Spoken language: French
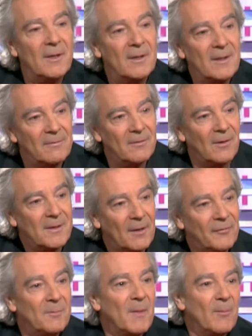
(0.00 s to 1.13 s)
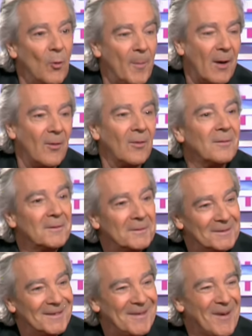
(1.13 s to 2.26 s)
le café de mes beaux-parents,
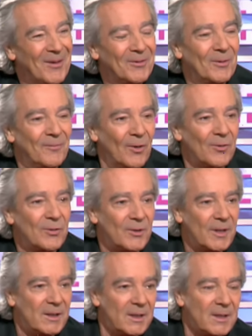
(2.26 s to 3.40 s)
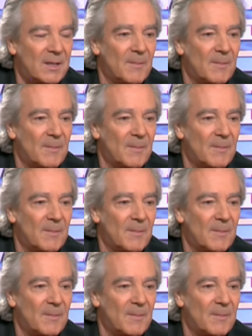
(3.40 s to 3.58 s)
euh, les parents de Florence Giorgetti, qui est